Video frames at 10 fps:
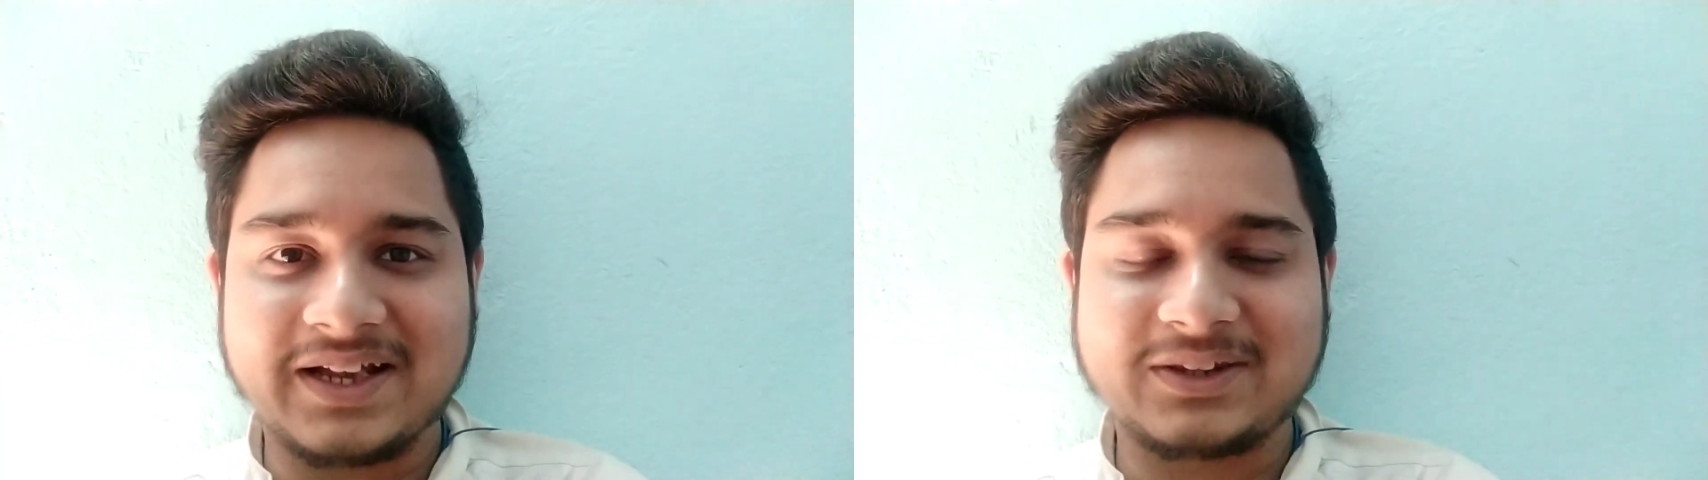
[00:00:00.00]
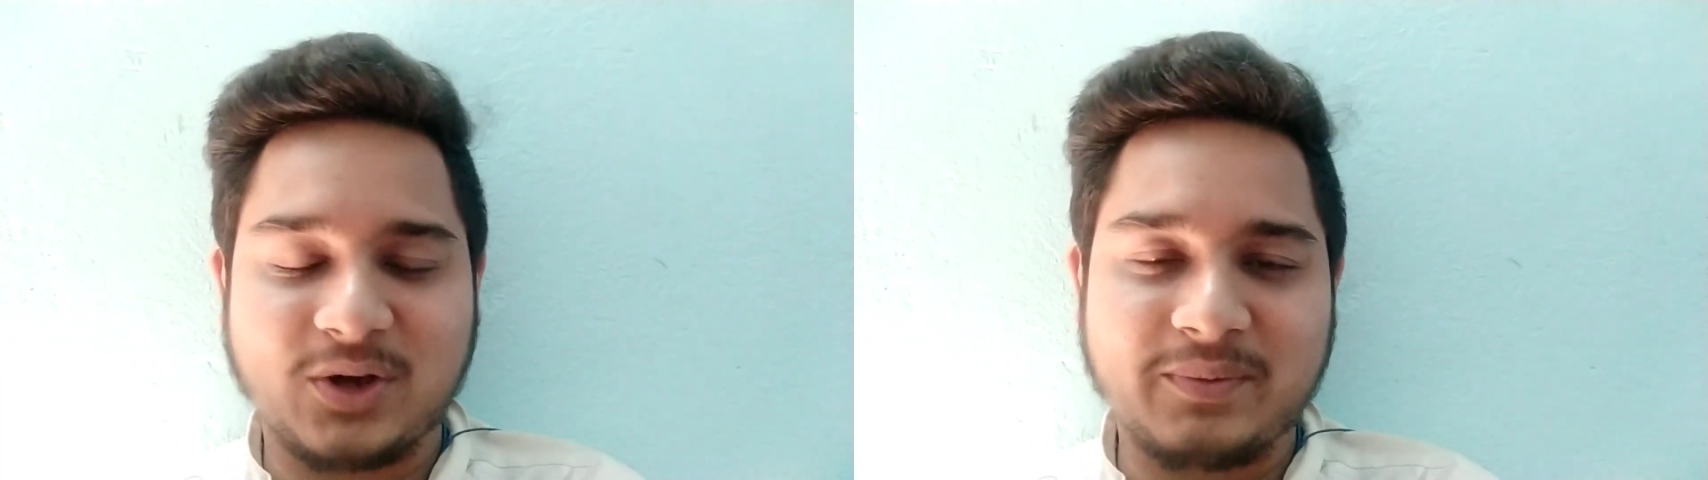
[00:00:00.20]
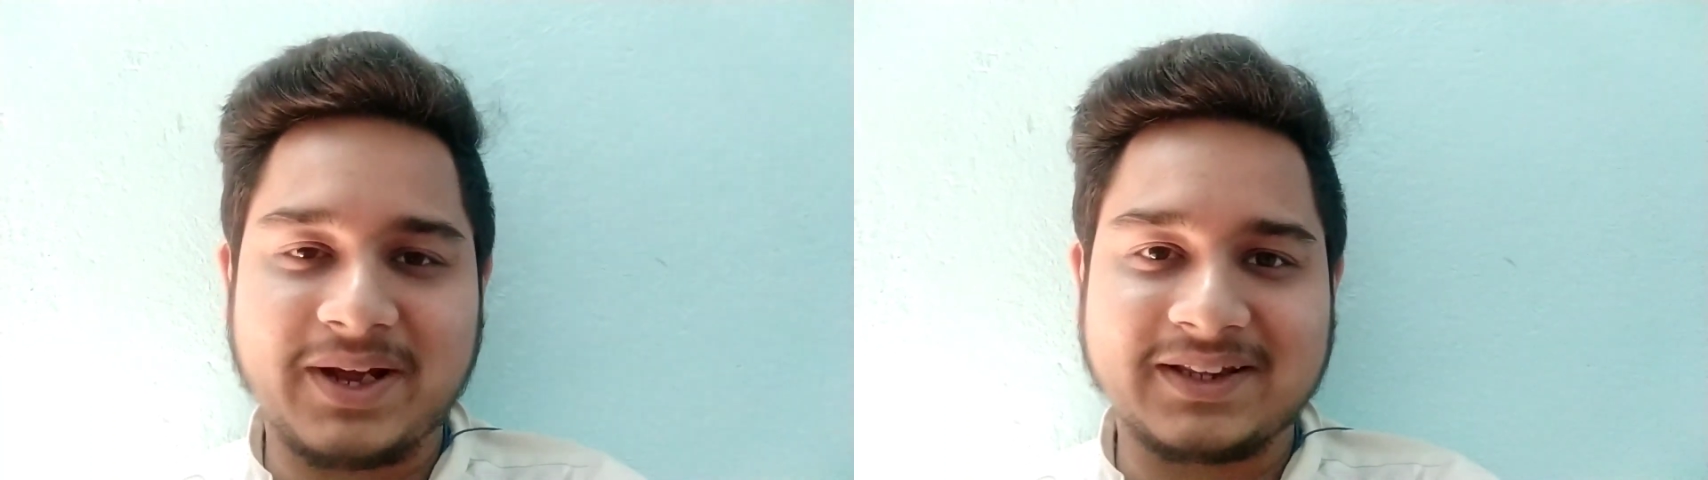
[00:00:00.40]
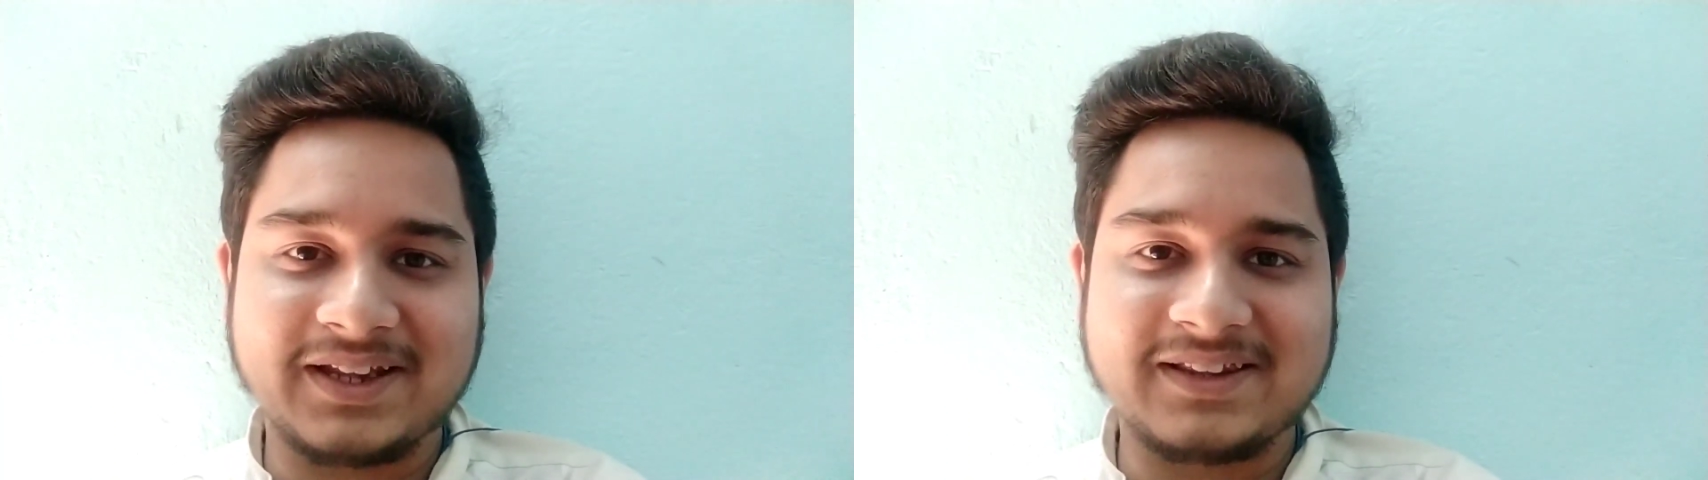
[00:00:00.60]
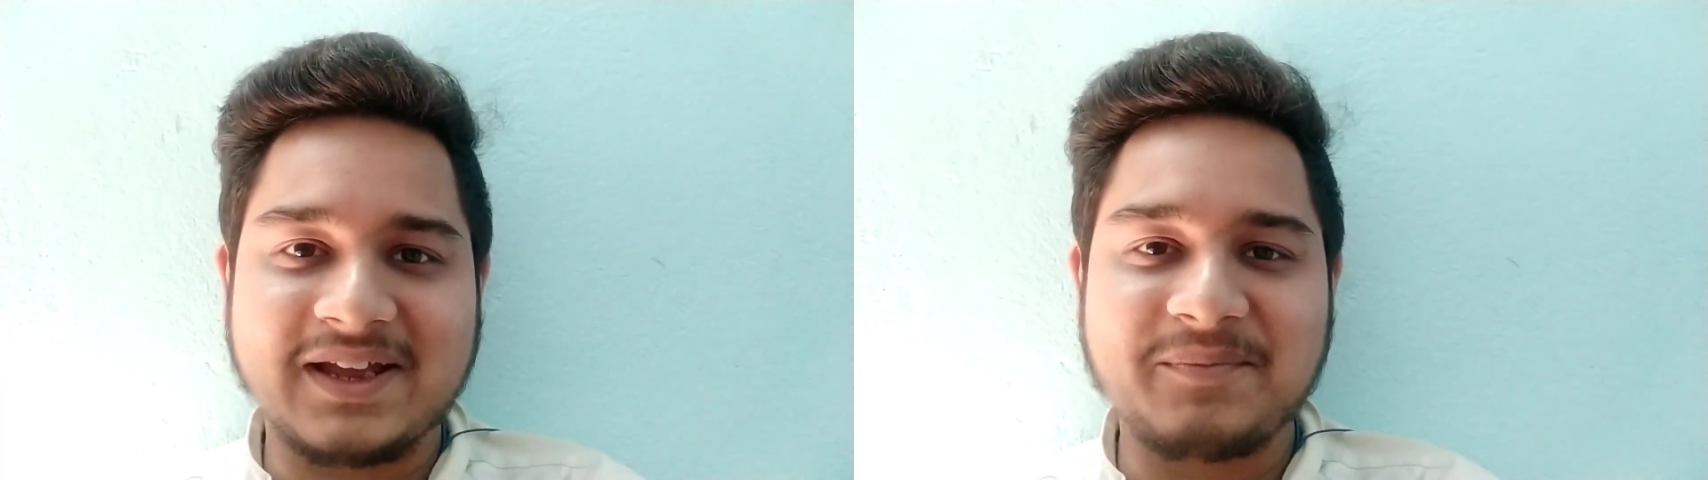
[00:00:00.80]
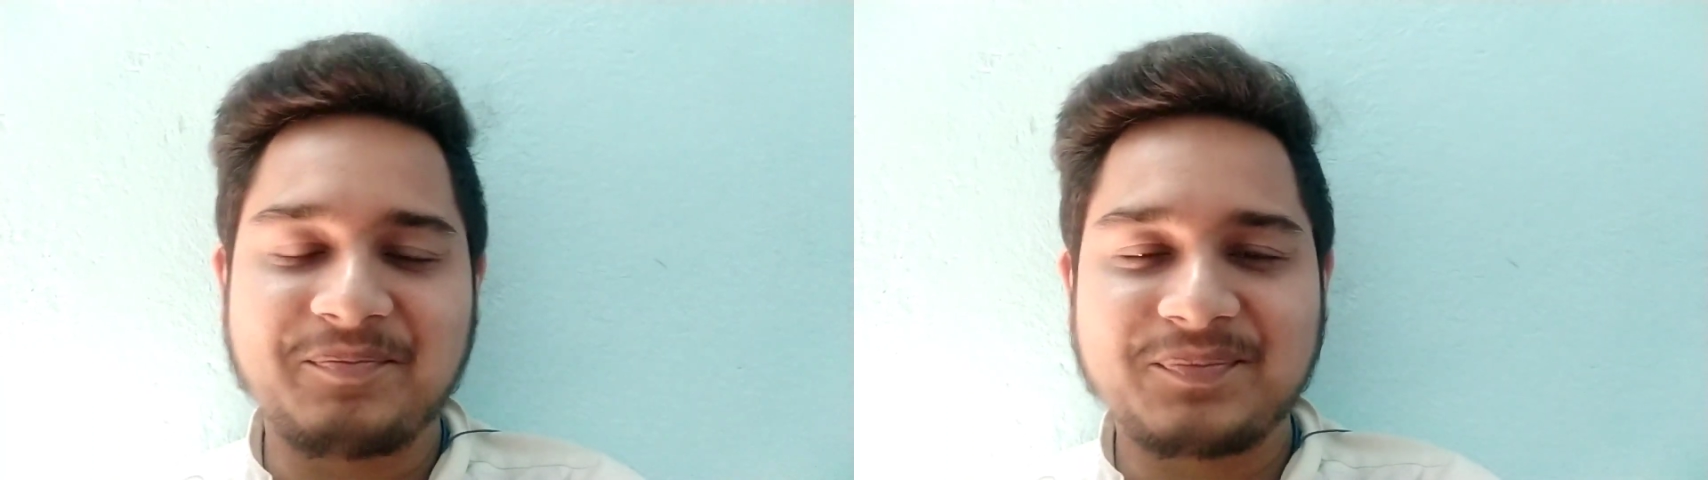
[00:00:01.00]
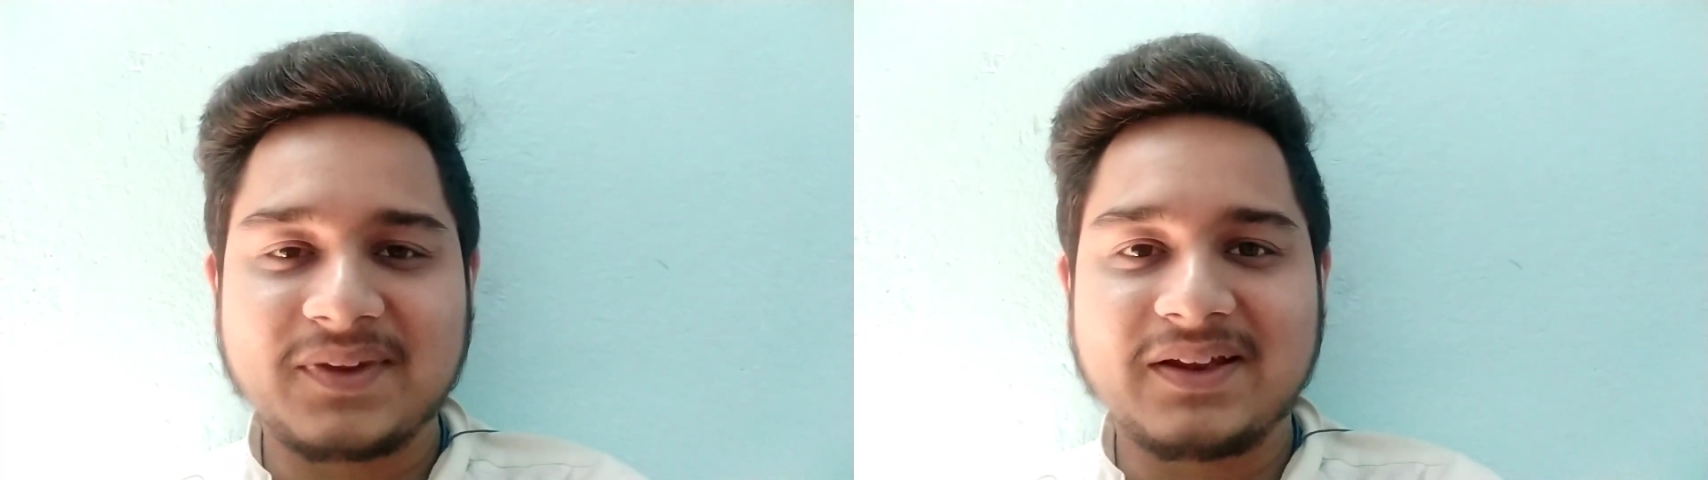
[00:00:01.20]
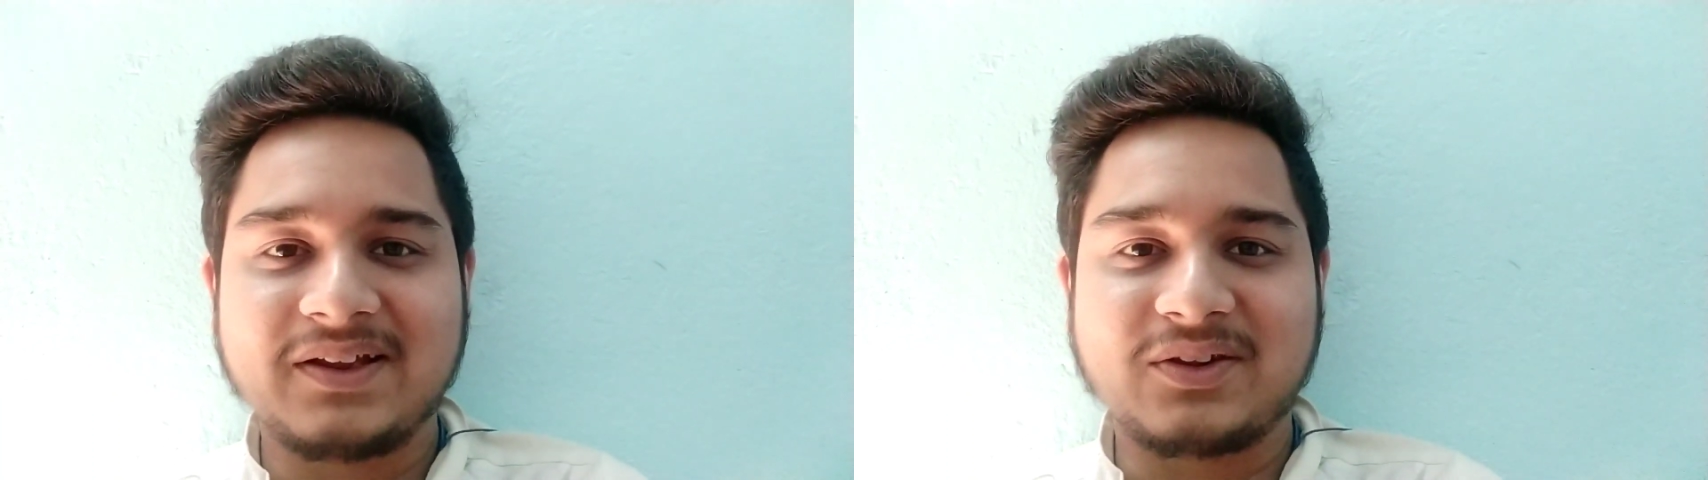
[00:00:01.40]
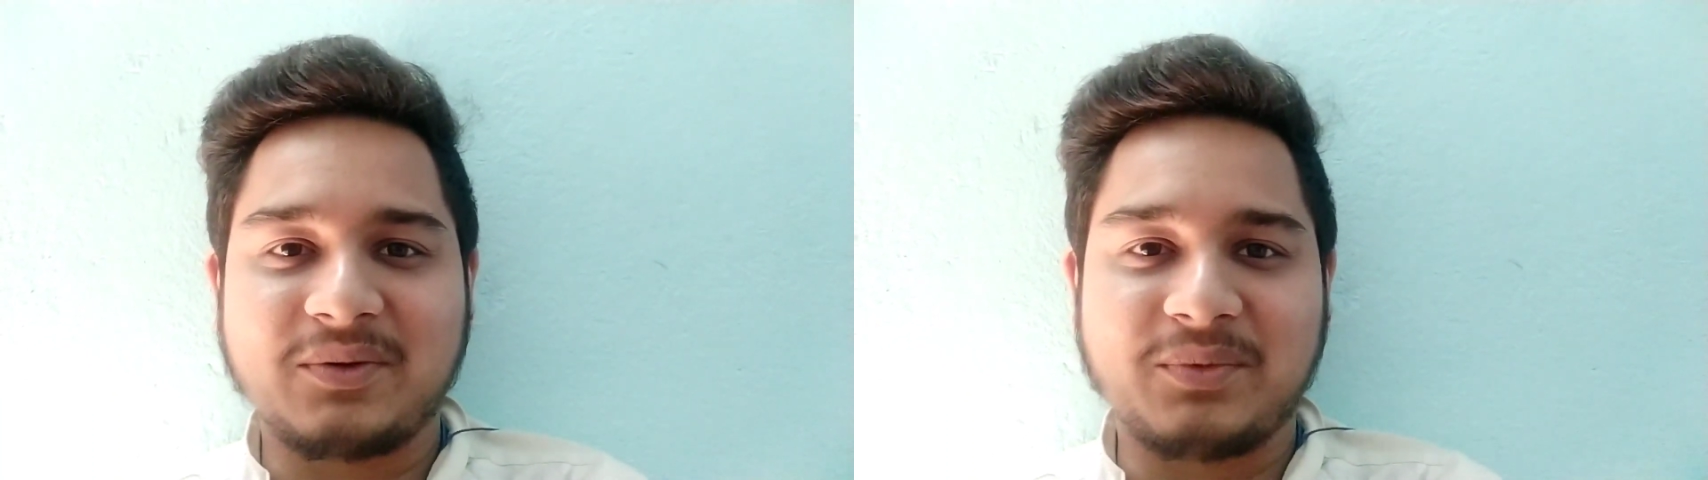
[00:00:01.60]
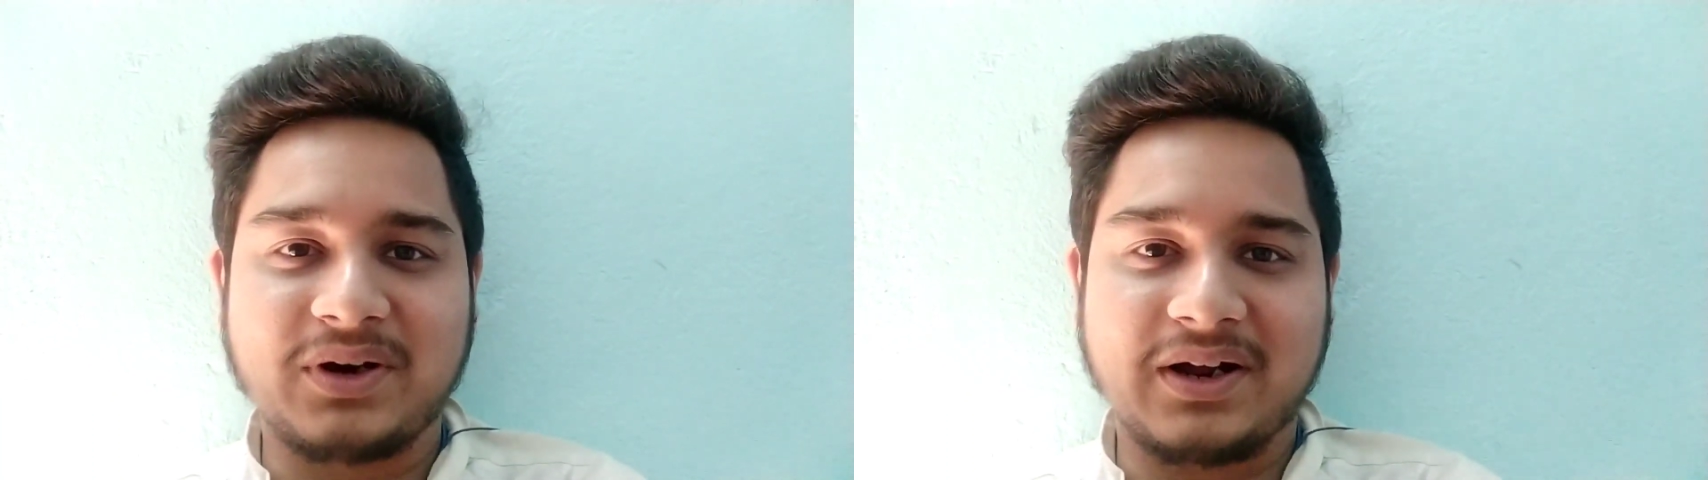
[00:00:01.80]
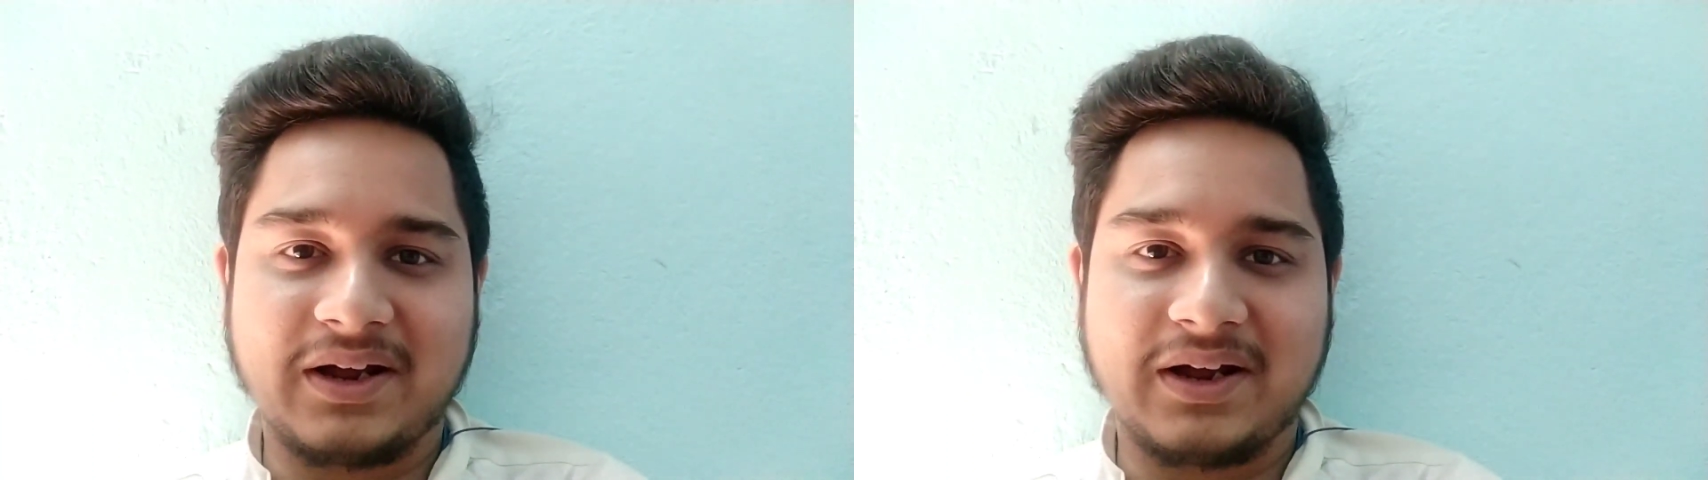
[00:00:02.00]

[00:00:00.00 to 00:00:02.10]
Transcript: দেখতে হবে একদিক দিয়ে তো